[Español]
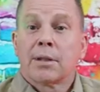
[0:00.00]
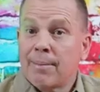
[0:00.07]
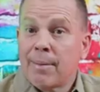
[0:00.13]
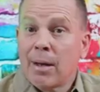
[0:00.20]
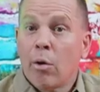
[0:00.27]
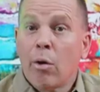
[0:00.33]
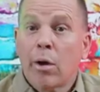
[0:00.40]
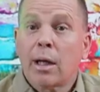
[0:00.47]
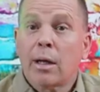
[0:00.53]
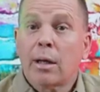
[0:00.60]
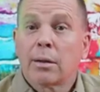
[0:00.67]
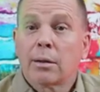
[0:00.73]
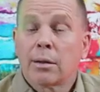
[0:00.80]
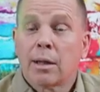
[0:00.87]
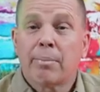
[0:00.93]
mejora
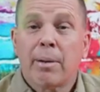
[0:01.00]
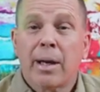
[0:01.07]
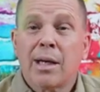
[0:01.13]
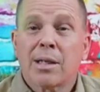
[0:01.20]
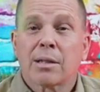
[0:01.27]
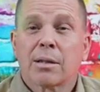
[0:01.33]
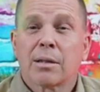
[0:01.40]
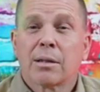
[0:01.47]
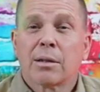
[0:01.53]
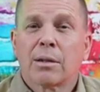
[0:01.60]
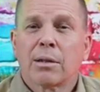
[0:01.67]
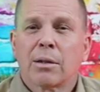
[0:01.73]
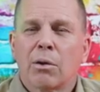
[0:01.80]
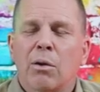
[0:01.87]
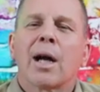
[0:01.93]
el país
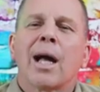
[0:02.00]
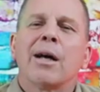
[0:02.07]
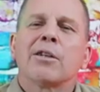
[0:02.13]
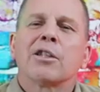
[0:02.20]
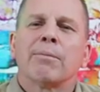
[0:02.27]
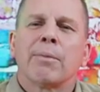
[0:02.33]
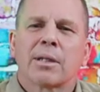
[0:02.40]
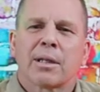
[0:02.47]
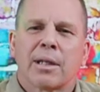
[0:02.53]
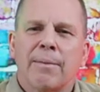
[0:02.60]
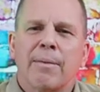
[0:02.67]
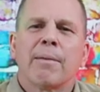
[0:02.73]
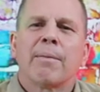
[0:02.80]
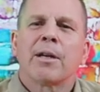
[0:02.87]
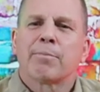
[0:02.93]
o causa más
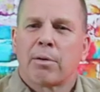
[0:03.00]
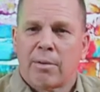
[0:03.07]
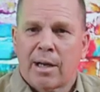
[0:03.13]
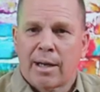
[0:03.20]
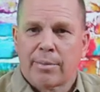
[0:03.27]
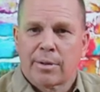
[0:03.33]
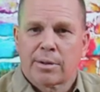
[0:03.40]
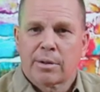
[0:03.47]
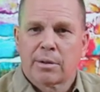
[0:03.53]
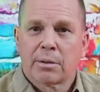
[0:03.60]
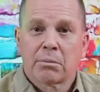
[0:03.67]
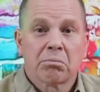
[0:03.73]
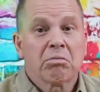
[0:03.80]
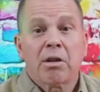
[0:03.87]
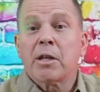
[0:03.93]
crimen y más problemas.
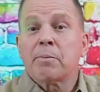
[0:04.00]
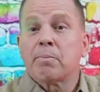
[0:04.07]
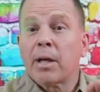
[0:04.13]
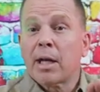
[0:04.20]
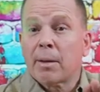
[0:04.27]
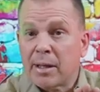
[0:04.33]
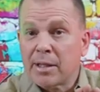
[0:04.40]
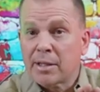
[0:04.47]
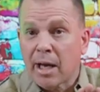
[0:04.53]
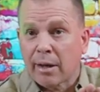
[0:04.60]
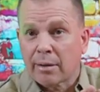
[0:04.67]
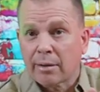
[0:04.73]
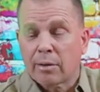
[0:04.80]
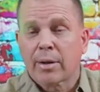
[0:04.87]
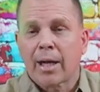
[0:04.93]
Nada más para pensar,
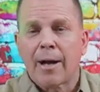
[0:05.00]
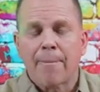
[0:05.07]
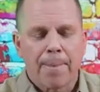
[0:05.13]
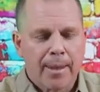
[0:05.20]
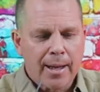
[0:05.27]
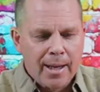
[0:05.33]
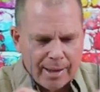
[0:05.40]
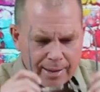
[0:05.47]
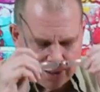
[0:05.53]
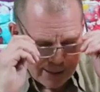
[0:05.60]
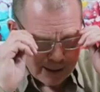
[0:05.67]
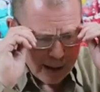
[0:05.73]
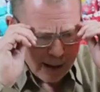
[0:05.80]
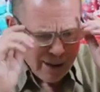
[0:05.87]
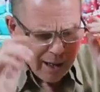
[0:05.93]
¿ok?
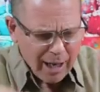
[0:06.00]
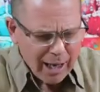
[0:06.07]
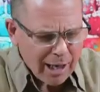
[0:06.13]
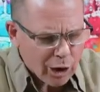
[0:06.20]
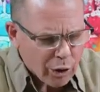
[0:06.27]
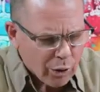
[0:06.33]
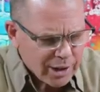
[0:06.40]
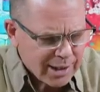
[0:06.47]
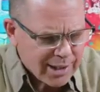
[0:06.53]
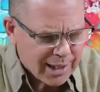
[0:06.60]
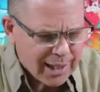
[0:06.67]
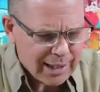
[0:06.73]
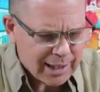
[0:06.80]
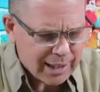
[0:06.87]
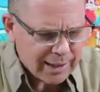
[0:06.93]
Entonces, es la cosa
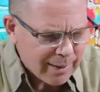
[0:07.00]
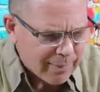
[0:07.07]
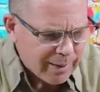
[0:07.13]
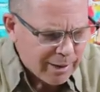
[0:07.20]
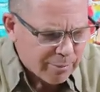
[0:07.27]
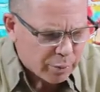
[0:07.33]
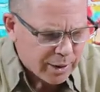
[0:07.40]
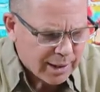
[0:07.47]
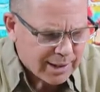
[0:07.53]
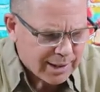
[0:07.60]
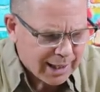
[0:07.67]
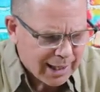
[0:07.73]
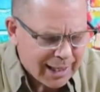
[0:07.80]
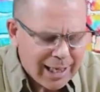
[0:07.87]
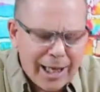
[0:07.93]
siguiente, deberíamos poder
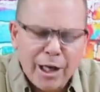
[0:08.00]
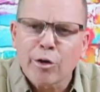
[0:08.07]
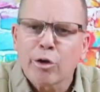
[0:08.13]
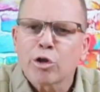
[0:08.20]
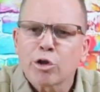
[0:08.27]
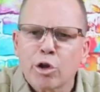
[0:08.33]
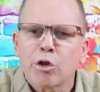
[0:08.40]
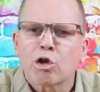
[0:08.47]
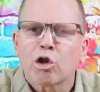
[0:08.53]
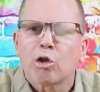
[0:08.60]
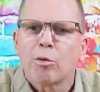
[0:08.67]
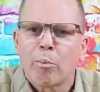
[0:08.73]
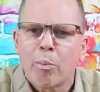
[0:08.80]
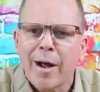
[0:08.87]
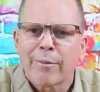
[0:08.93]
dirigir nosotros
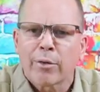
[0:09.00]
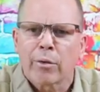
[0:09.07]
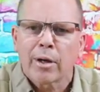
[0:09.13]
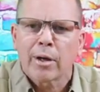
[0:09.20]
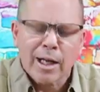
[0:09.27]
como pueblo y,